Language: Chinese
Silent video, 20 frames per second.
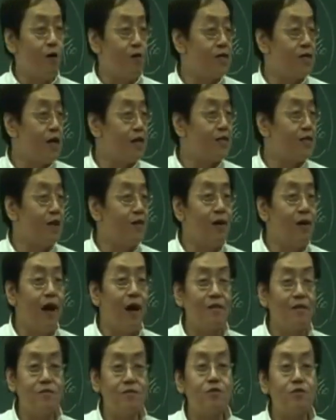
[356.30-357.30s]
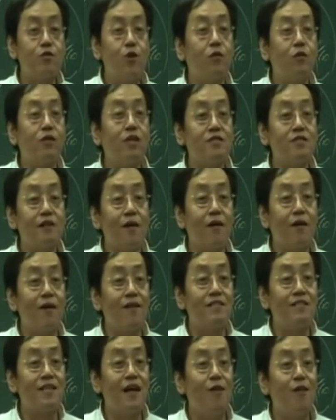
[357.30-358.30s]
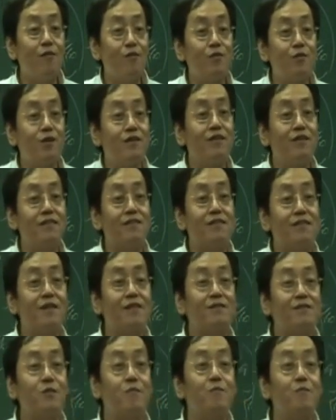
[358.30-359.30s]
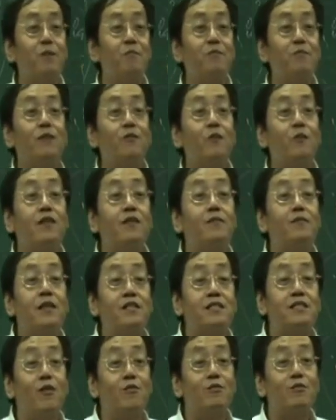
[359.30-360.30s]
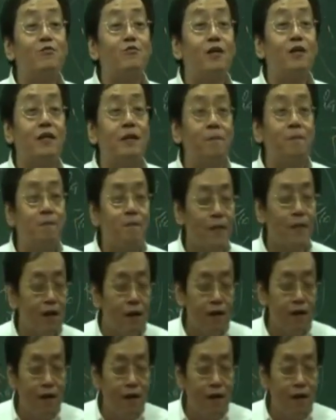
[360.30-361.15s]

早上三于寒，就冬天伤寒；下午春天得春病避温，对不对？下午是春天，